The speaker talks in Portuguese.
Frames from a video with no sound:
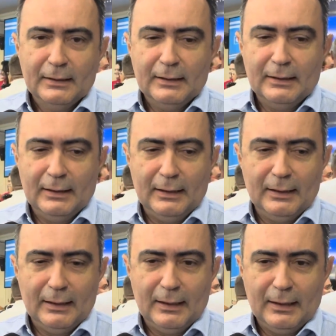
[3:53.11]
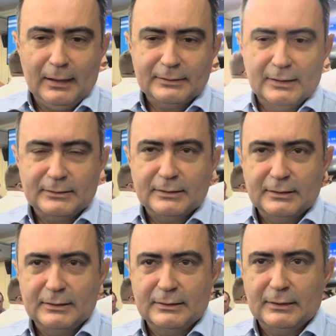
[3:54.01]
É, a,
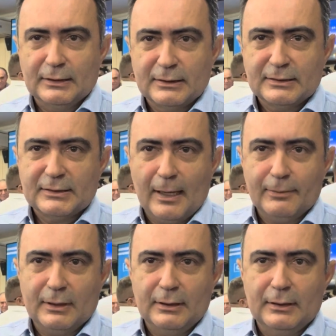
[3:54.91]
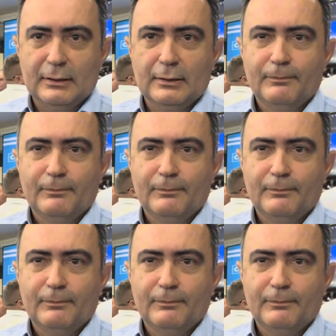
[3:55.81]
gente, a gente sabe que,